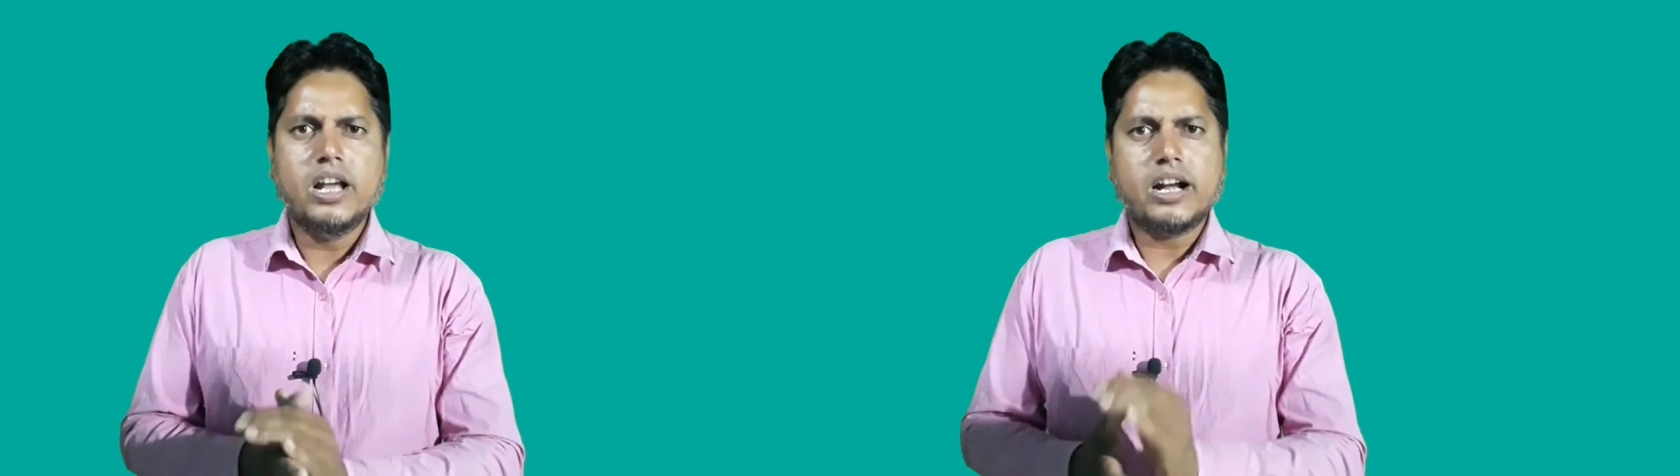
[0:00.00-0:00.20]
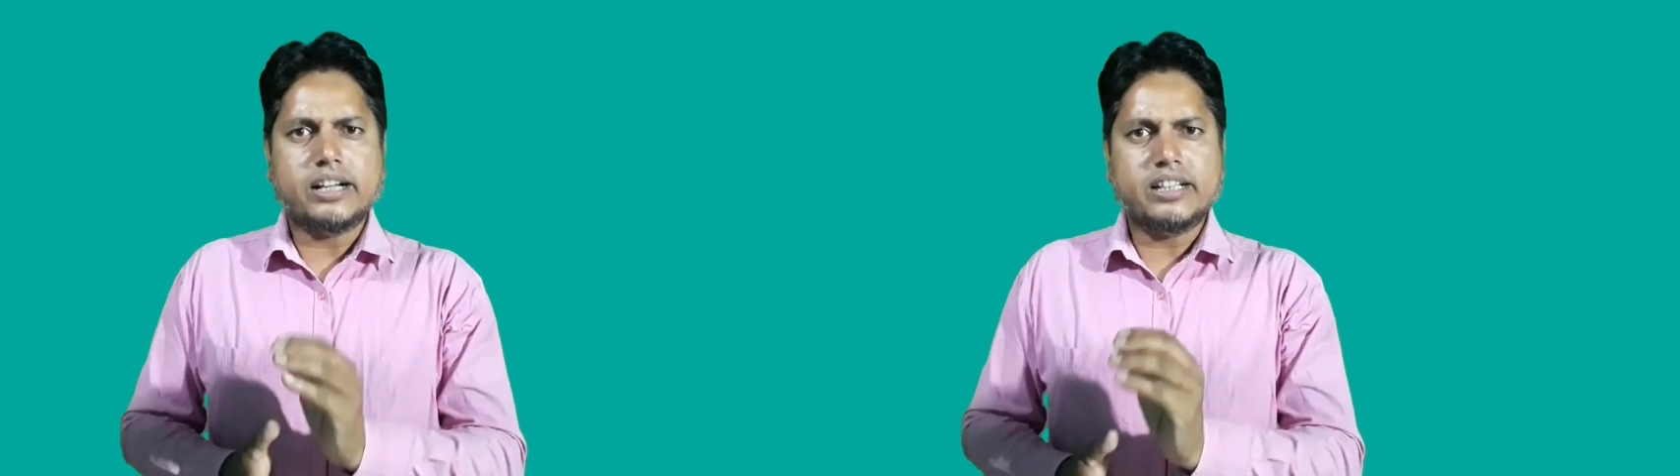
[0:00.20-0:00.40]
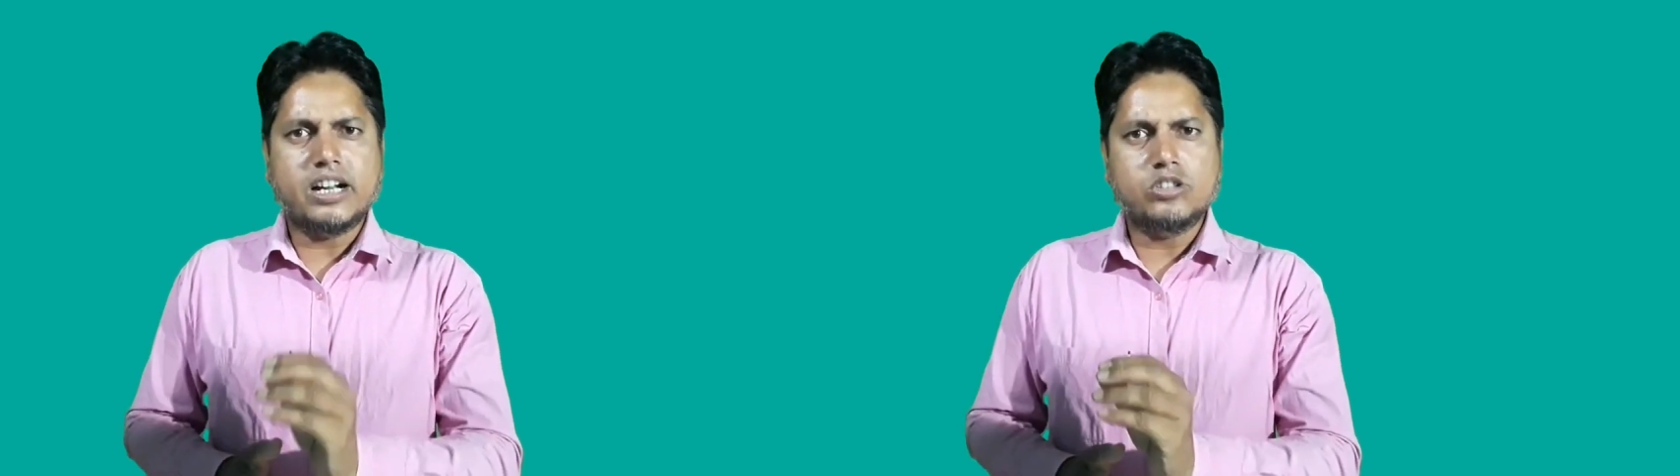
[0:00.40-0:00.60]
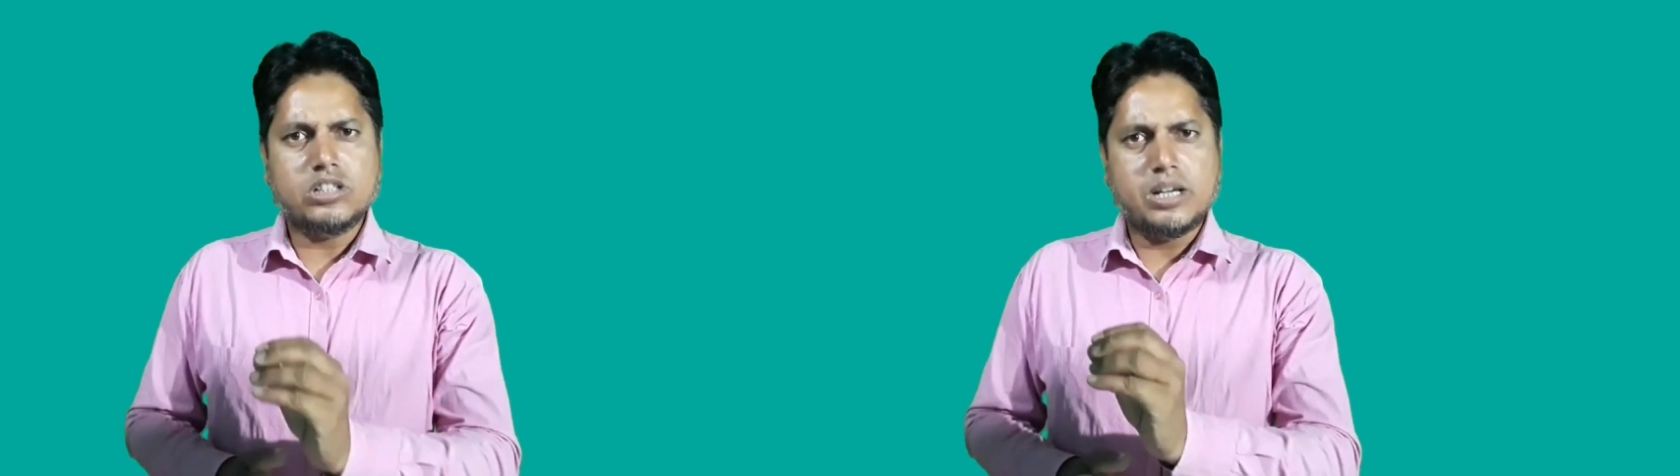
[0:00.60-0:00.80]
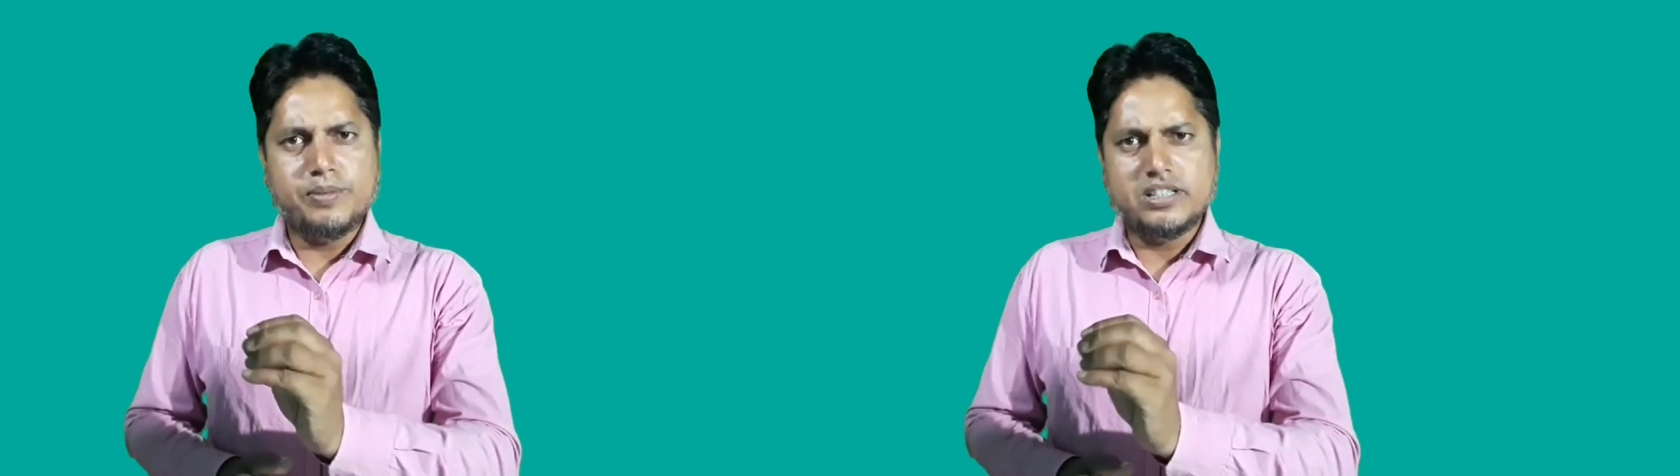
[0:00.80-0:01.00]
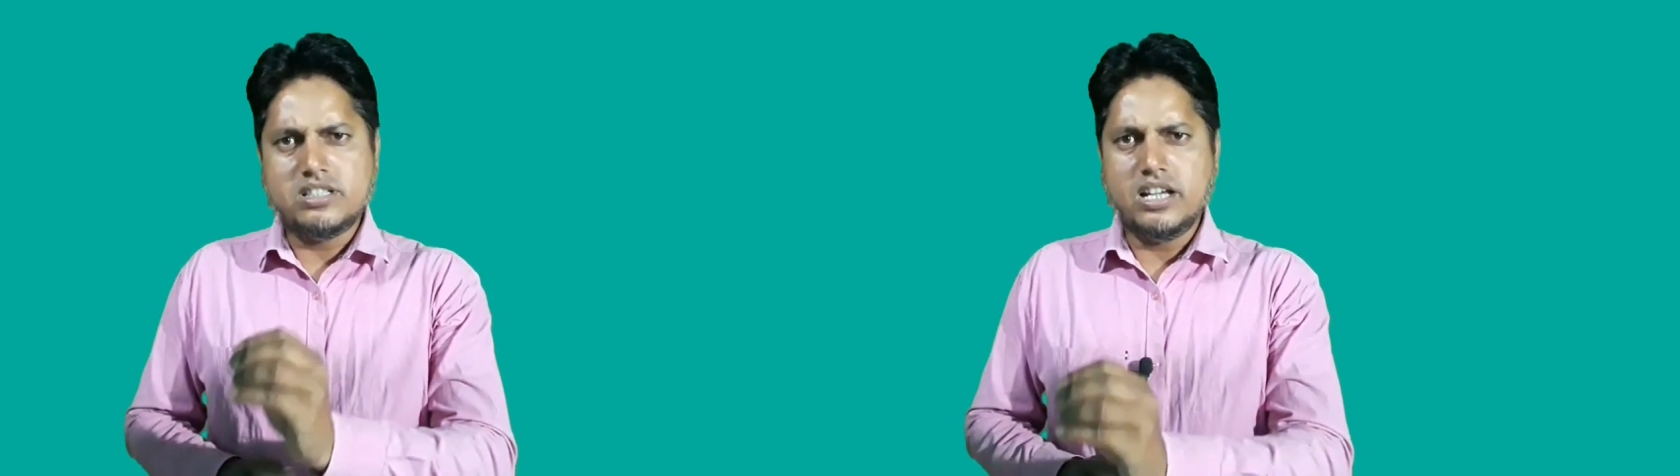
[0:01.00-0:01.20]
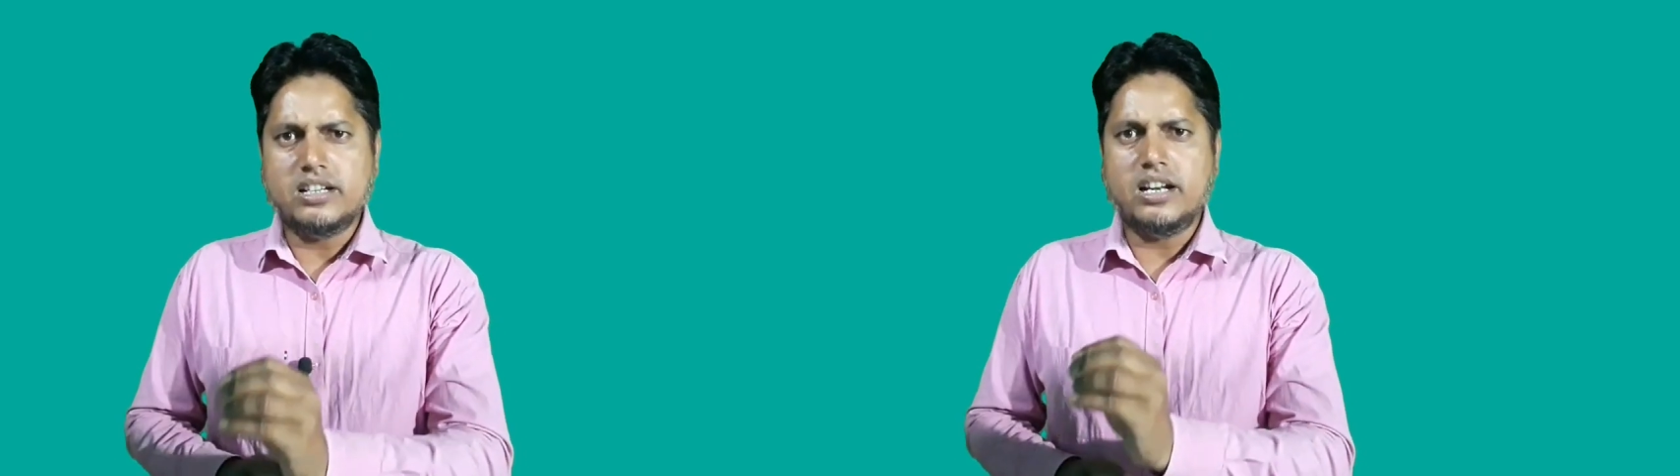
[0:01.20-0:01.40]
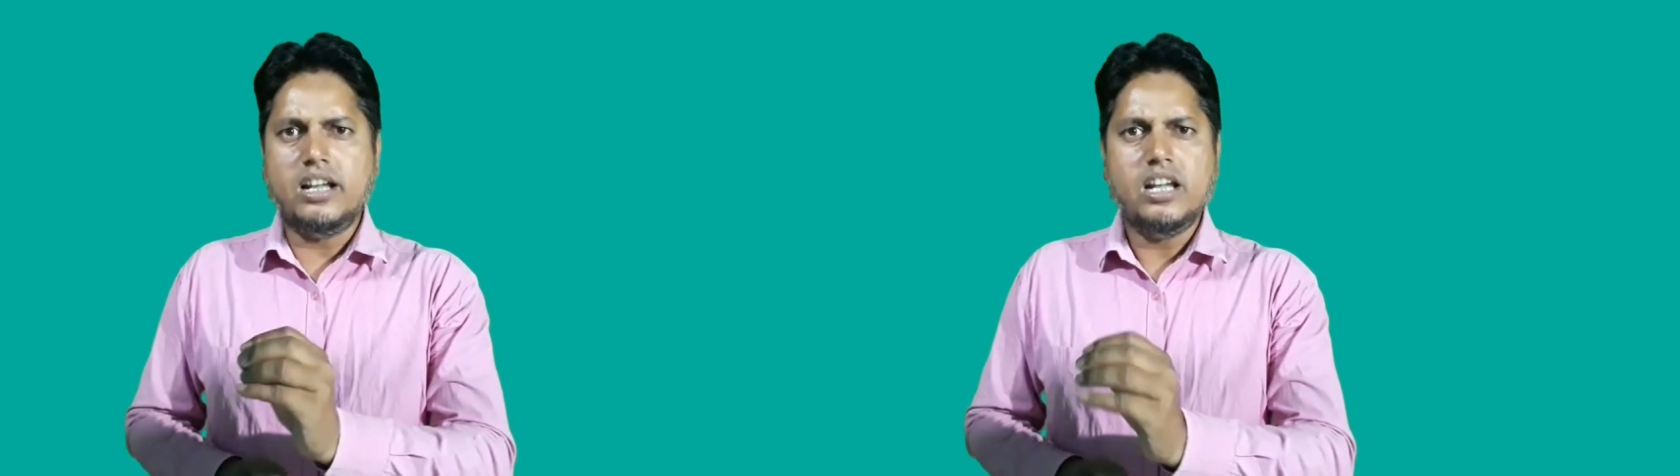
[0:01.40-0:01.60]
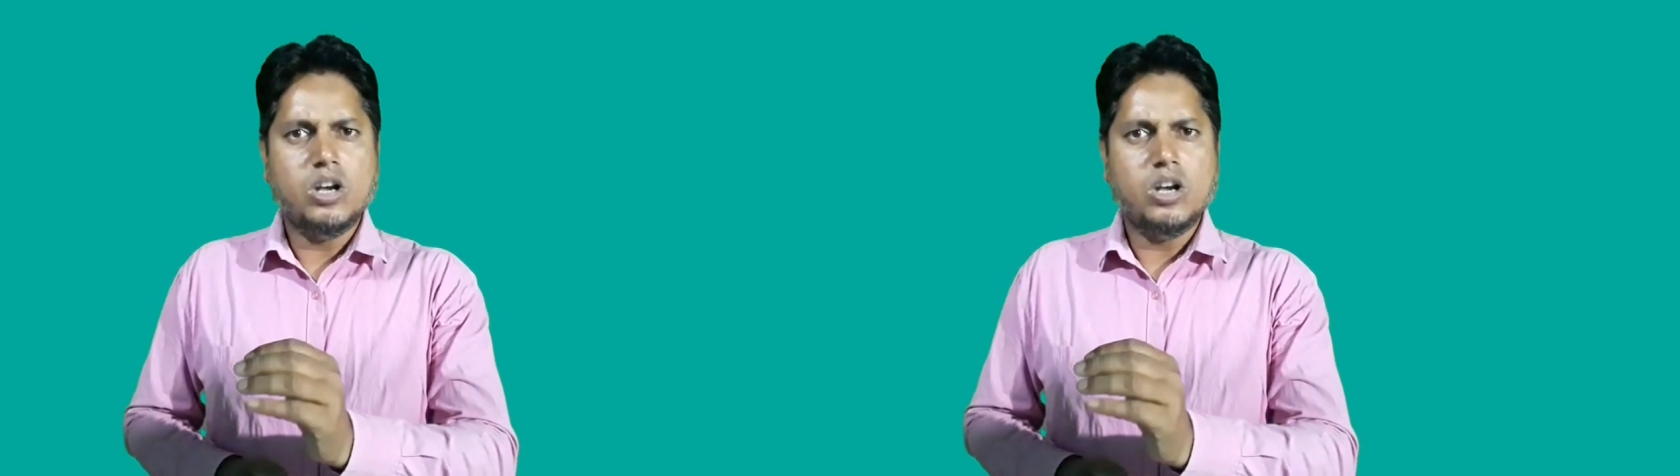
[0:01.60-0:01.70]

कातर का जो किबीस सेंटर है